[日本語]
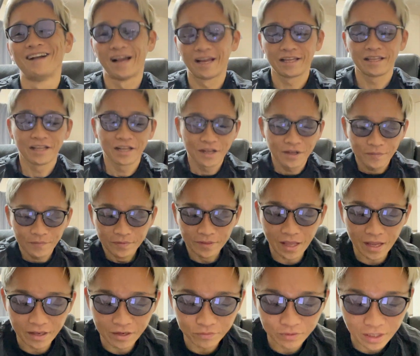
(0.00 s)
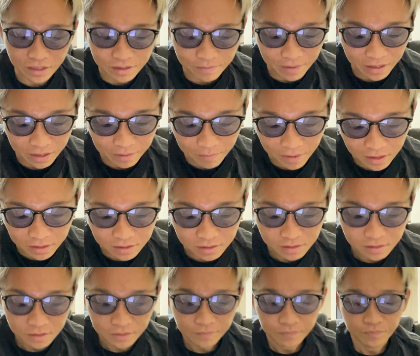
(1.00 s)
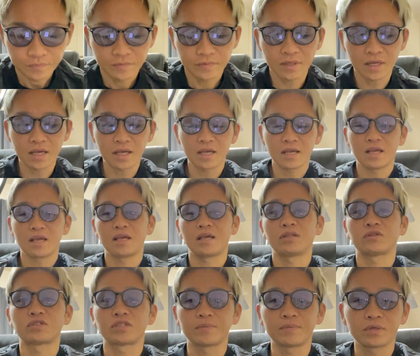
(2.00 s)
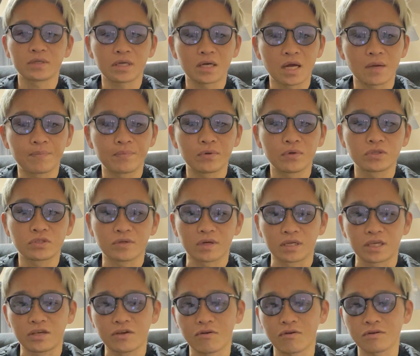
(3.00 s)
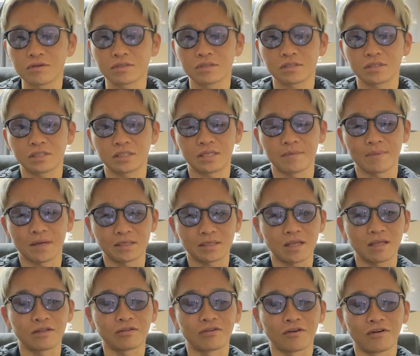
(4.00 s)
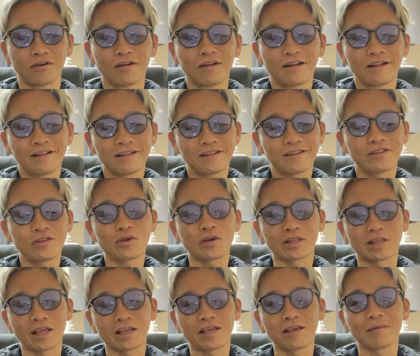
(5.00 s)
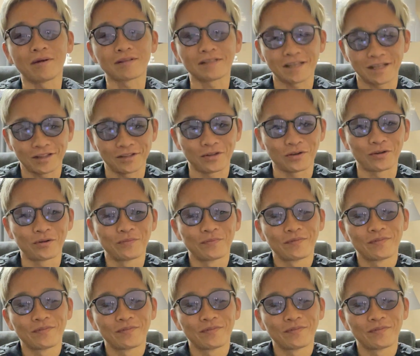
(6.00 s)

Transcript: はい。で、二つ目いきます。で、えっ、ー、と、自分からアプローチは基本しませんと。というか、できませんと。